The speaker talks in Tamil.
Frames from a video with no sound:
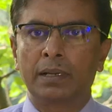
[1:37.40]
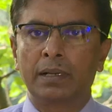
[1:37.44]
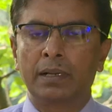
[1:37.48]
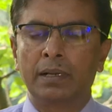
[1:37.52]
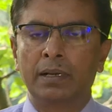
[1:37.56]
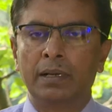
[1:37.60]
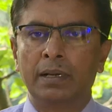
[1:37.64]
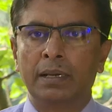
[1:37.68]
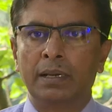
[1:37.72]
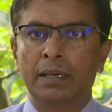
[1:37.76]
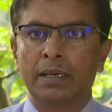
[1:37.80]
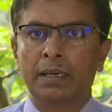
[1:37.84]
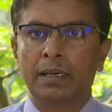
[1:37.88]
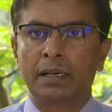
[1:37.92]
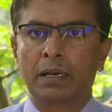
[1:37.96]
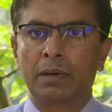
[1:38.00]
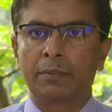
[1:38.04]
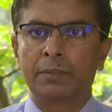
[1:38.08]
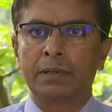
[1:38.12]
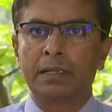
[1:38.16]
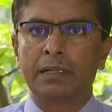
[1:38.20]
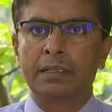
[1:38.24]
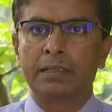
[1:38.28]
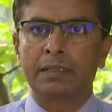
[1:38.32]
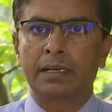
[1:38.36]
காலம்
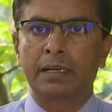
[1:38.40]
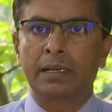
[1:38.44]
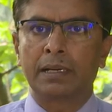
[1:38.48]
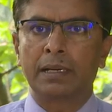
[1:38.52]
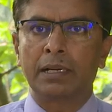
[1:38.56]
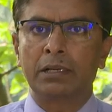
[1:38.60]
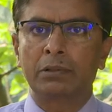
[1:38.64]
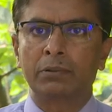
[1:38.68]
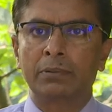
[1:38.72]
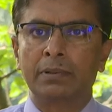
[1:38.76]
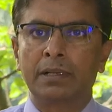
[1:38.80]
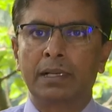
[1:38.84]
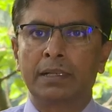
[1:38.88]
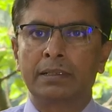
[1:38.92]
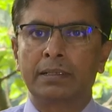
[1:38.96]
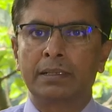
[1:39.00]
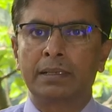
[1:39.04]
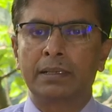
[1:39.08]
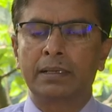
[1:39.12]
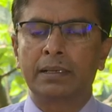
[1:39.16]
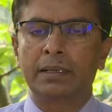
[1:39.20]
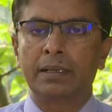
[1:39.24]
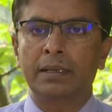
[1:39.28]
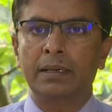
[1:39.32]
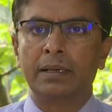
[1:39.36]
தாழ்த்தி செய்கை
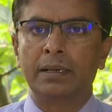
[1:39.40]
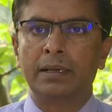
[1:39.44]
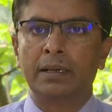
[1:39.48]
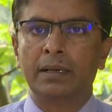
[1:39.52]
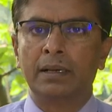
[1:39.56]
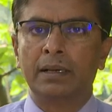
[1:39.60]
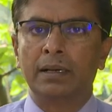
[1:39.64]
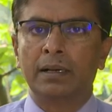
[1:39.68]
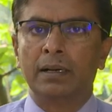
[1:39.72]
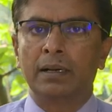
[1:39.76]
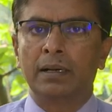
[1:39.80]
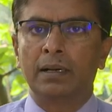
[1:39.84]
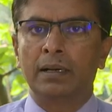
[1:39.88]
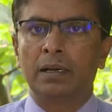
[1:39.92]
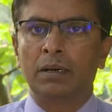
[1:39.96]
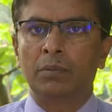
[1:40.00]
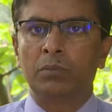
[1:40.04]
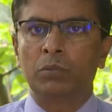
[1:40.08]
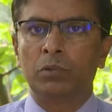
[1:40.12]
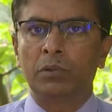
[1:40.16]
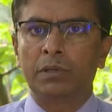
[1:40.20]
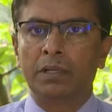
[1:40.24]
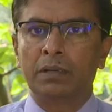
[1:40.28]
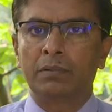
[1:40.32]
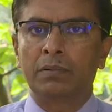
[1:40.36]
பண்ணப்பட்ட வயல்
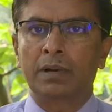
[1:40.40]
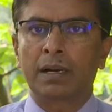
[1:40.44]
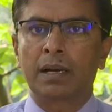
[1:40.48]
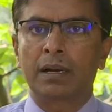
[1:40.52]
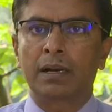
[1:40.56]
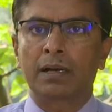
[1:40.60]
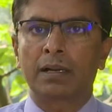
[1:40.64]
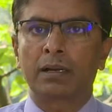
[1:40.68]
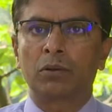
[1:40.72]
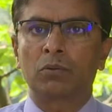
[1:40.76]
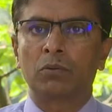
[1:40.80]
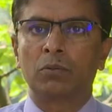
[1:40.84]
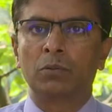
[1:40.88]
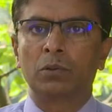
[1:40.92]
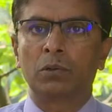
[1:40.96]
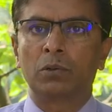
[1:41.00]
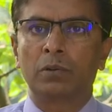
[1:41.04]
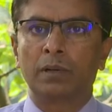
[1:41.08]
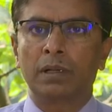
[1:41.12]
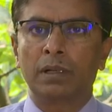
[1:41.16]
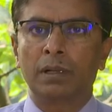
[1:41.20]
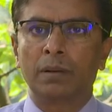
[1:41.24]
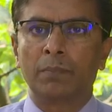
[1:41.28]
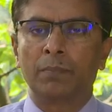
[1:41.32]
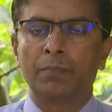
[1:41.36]
நிலங்களிலேயே
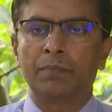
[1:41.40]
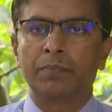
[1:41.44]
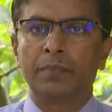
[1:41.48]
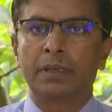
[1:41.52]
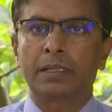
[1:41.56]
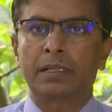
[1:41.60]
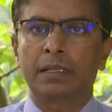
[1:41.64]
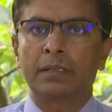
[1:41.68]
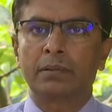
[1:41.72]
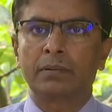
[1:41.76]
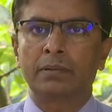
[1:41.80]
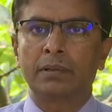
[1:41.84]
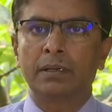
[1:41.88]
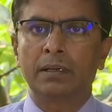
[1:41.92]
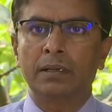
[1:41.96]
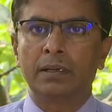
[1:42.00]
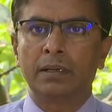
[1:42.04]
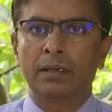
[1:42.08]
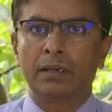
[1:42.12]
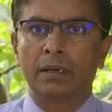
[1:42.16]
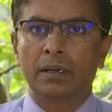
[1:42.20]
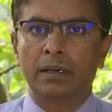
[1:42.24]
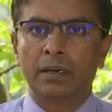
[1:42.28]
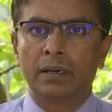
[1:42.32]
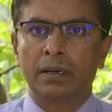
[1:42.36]
இந்த தாக்கங்கள்
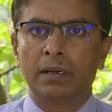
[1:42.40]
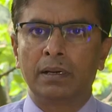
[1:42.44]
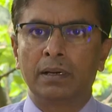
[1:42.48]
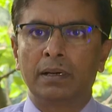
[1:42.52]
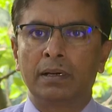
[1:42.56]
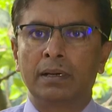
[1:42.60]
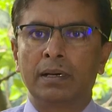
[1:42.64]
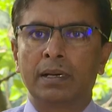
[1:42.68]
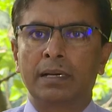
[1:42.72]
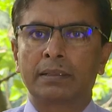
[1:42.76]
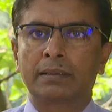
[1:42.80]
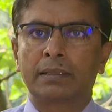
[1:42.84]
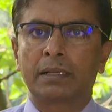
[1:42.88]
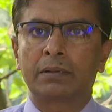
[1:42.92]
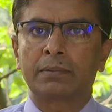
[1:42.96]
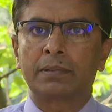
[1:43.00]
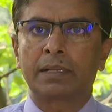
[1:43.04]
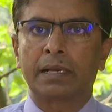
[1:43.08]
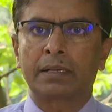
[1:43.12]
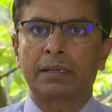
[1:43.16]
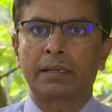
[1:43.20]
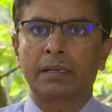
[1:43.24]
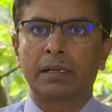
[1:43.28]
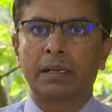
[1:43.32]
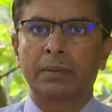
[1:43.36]
அதிகமாக
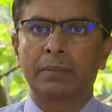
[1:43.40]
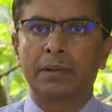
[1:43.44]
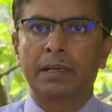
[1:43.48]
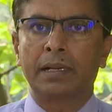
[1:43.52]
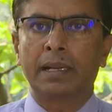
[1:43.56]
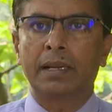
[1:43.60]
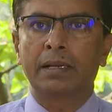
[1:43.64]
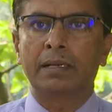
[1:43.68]
அவதானிக்கப்படுகின்றது